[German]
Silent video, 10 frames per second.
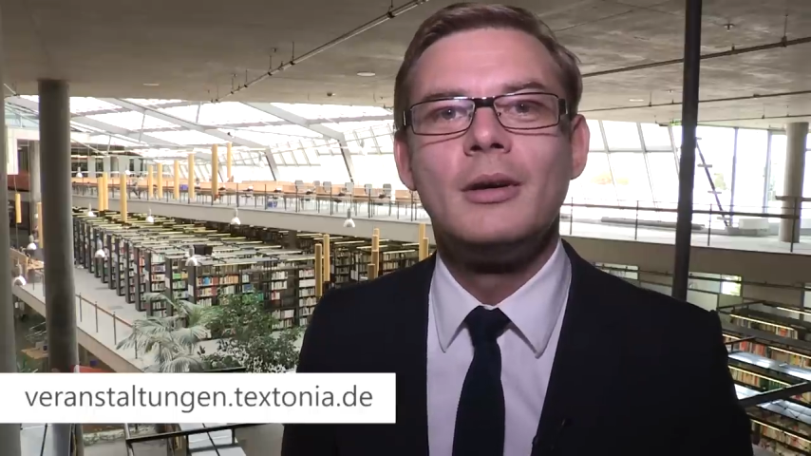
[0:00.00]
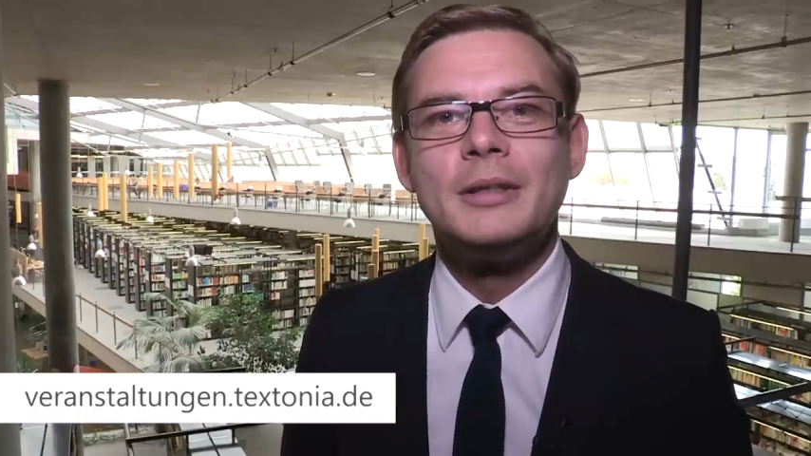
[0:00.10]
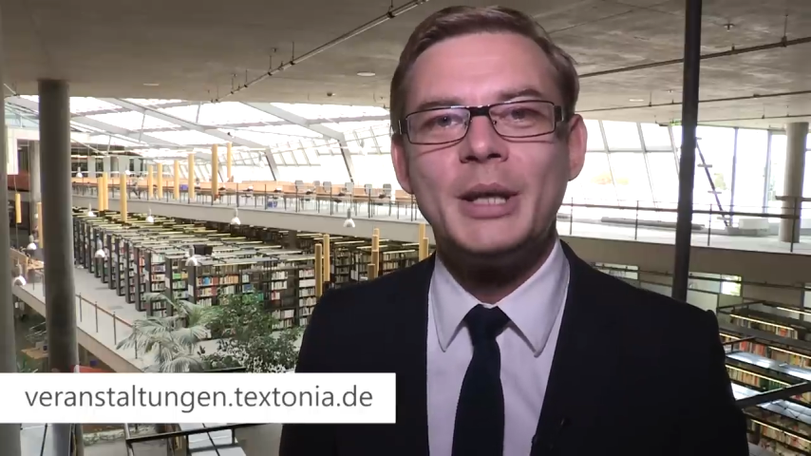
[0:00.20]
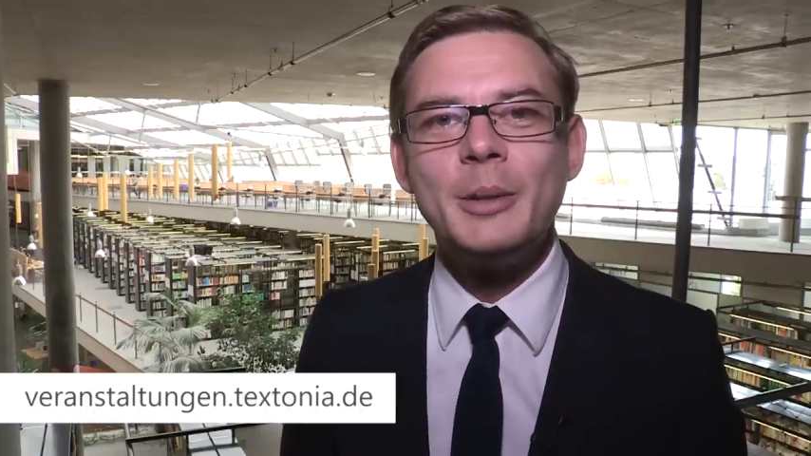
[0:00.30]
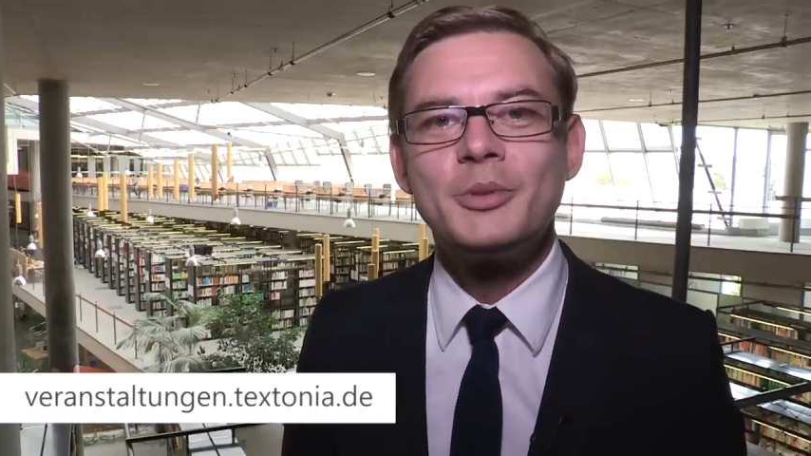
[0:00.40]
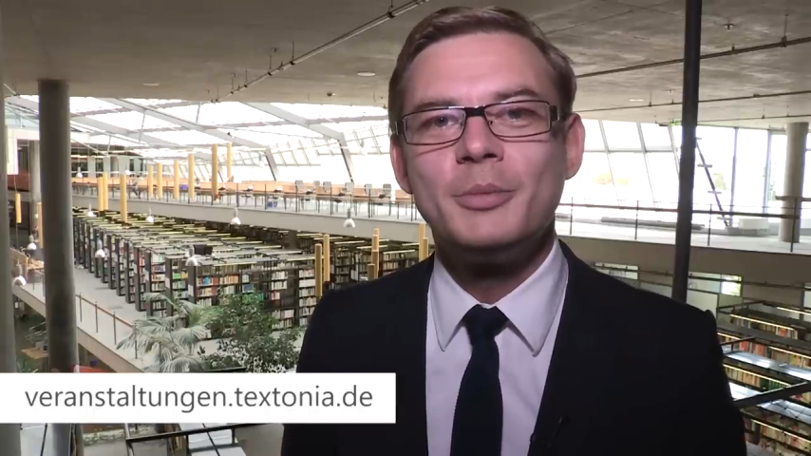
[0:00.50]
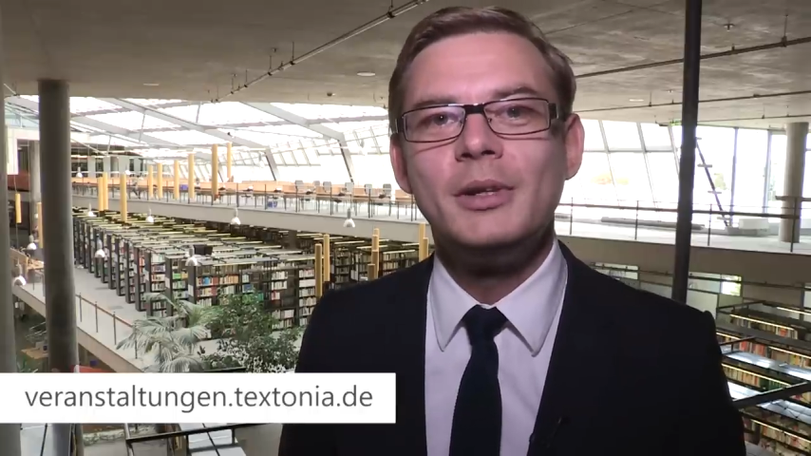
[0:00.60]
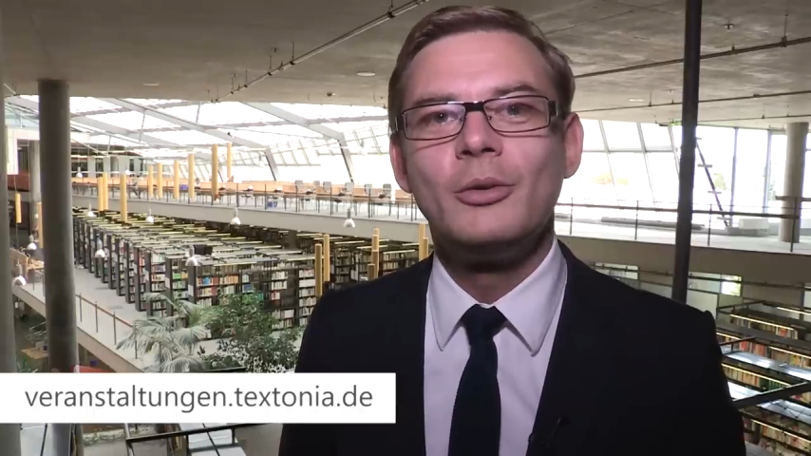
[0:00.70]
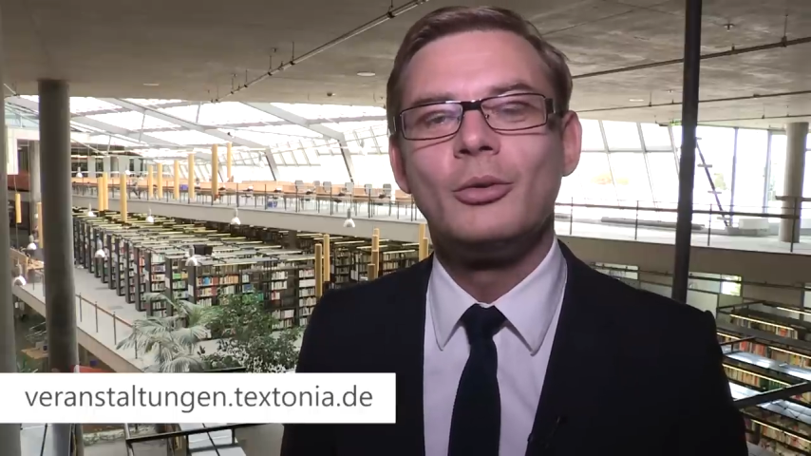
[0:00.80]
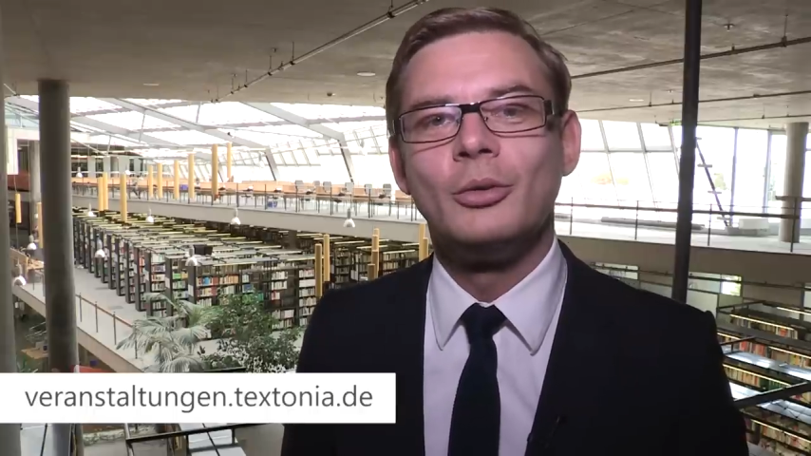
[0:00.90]

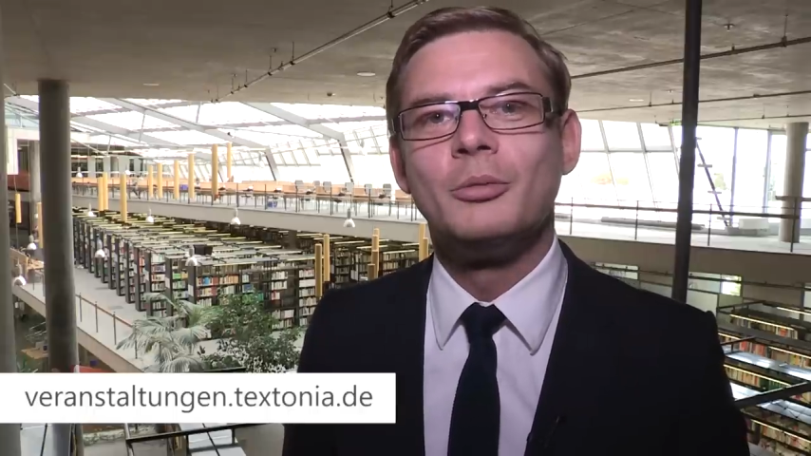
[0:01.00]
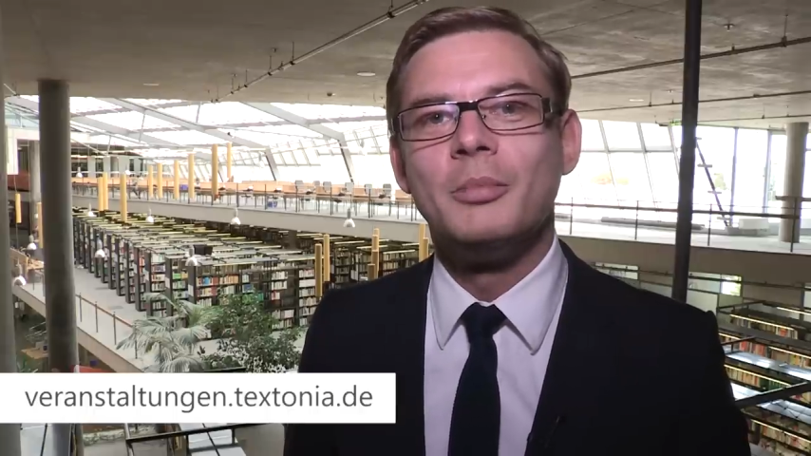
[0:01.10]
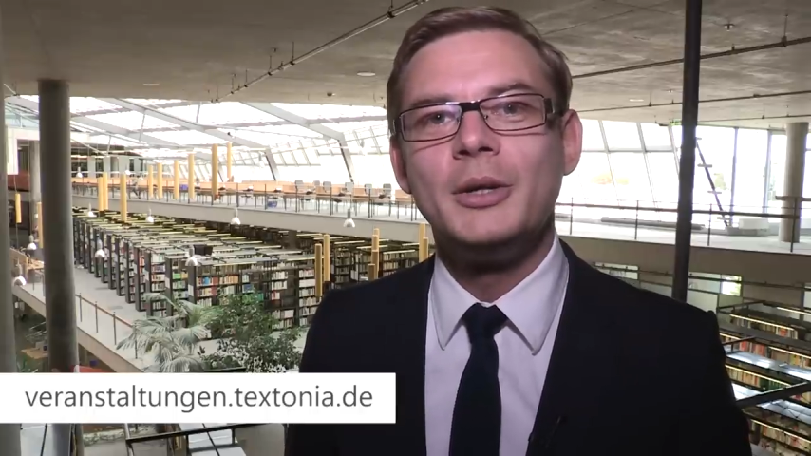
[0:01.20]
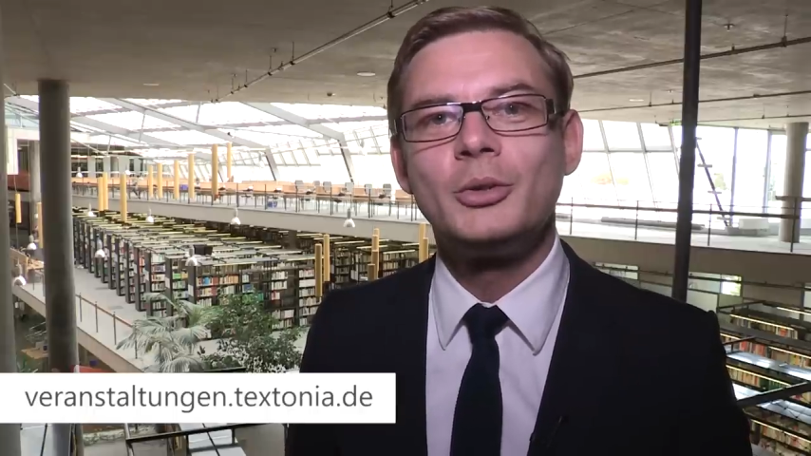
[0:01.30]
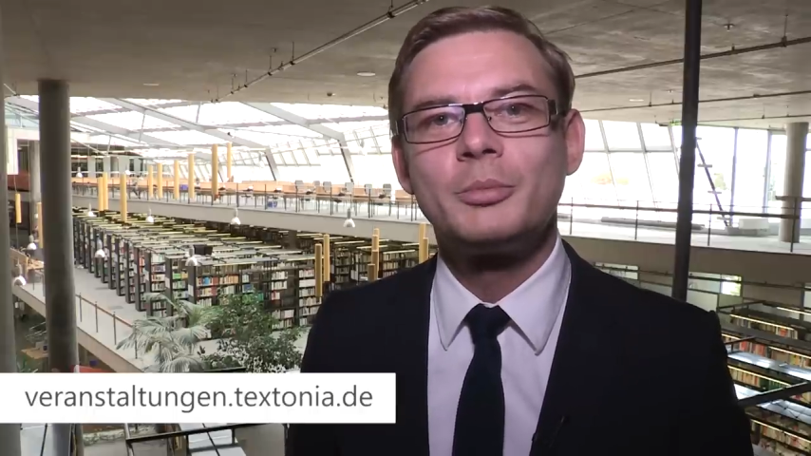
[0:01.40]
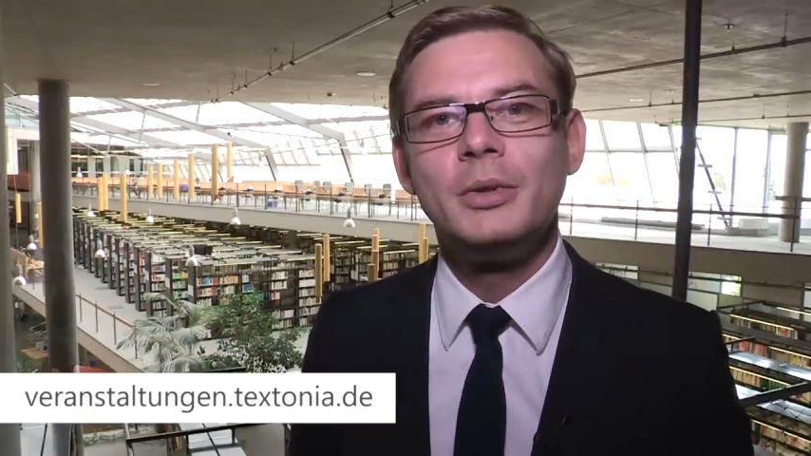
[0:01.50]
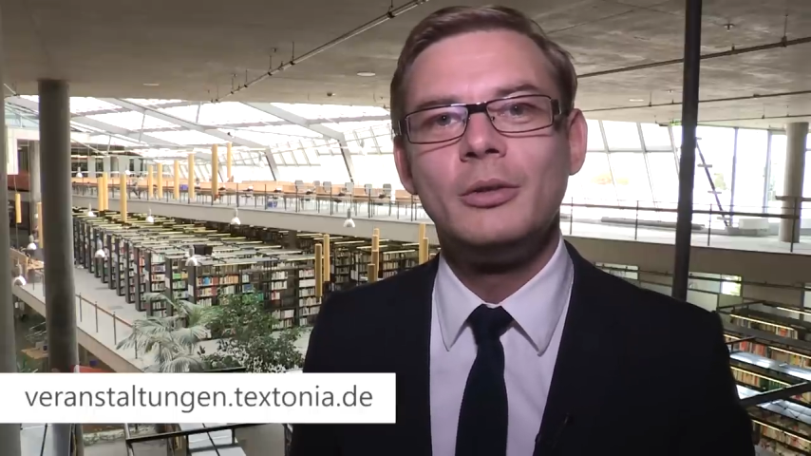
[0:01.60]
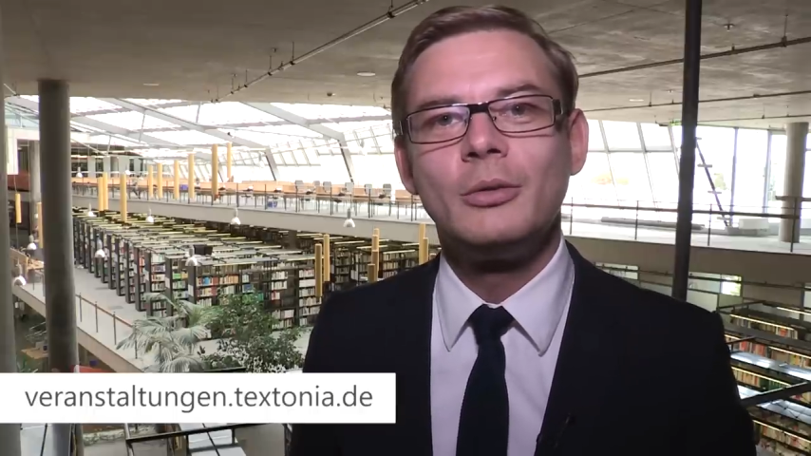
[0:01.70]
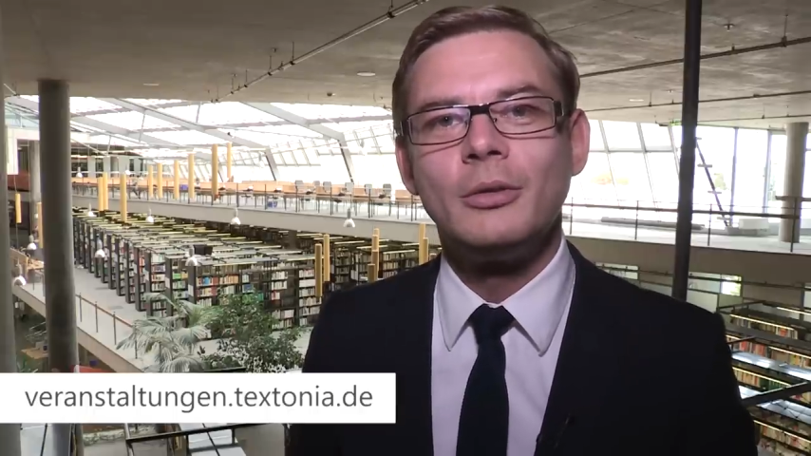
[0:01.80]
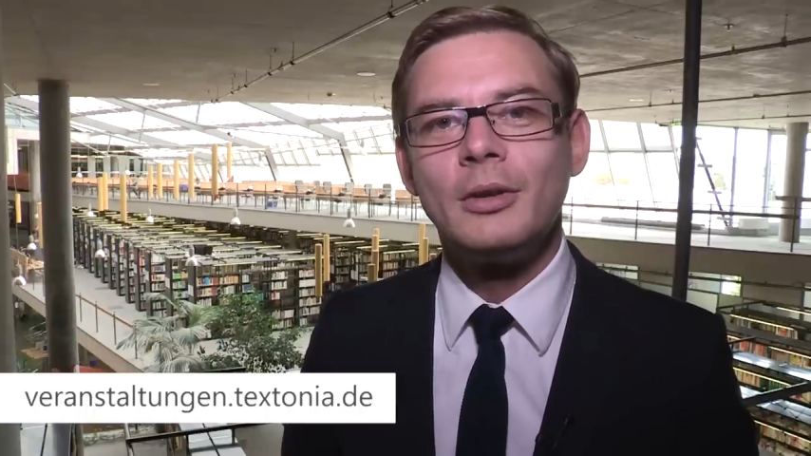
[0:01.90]
Selbstbildung und
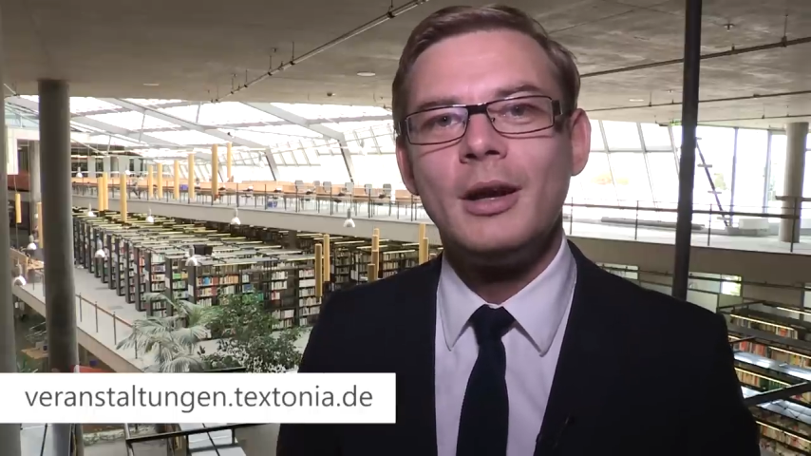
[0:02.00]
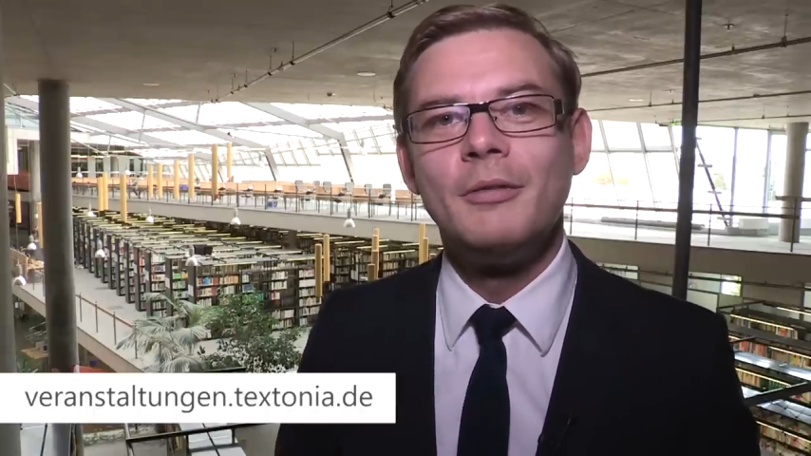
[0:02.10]
Meinungsbildung und